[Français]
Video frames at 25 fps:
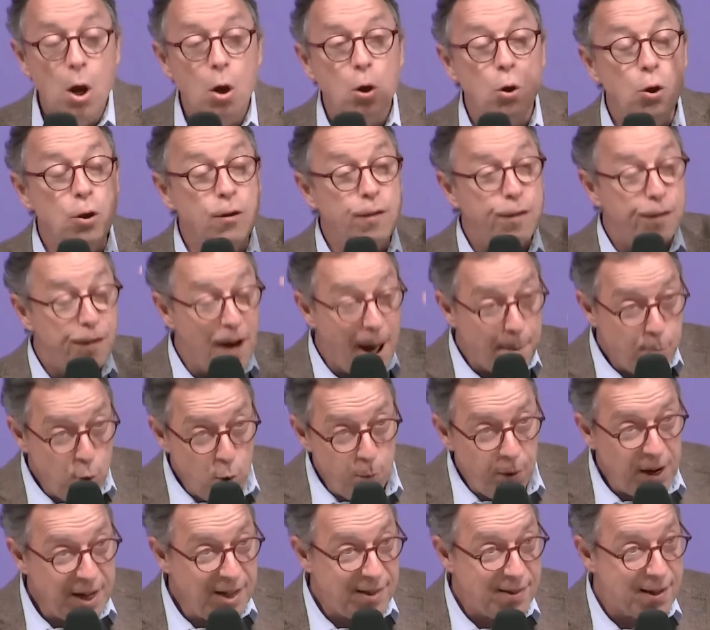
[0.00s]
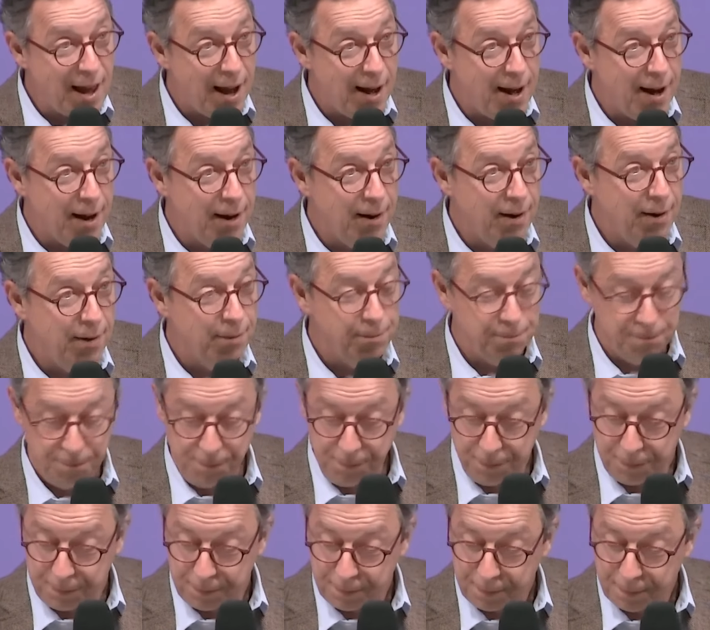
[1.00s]
Une femme oublie-t-elle
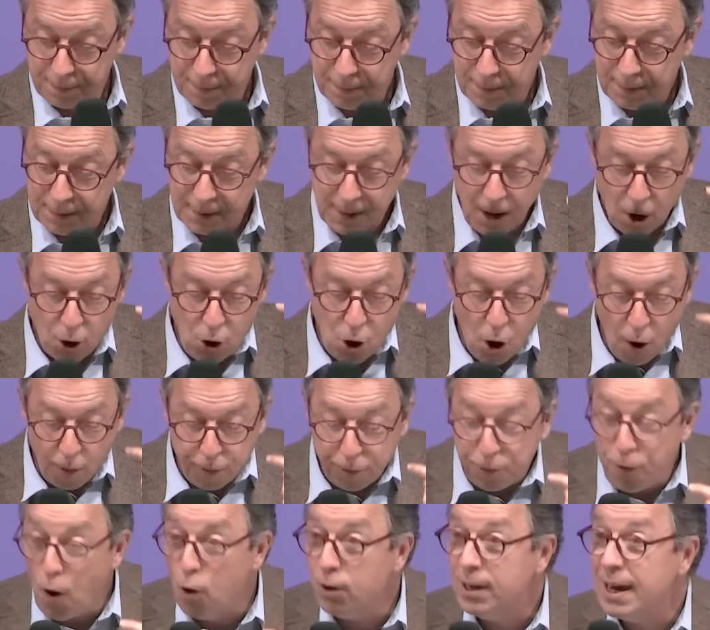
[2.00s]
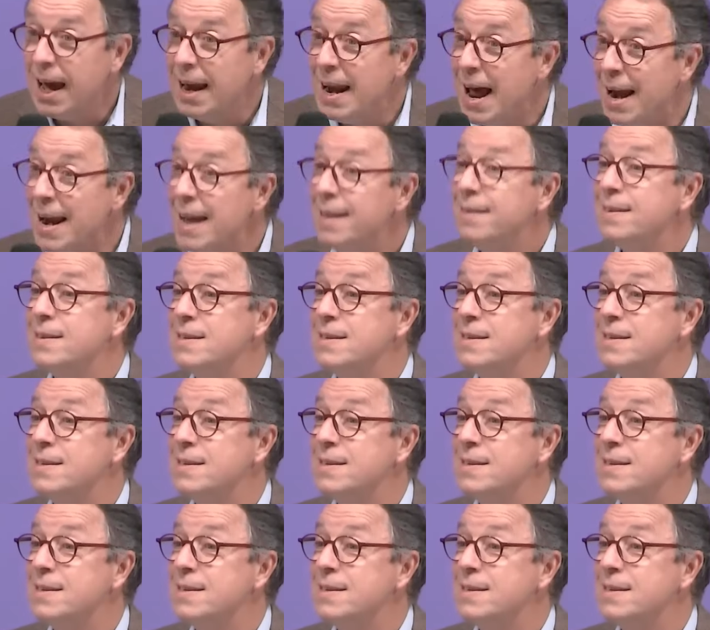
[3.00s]
l'enfant qu'elle allait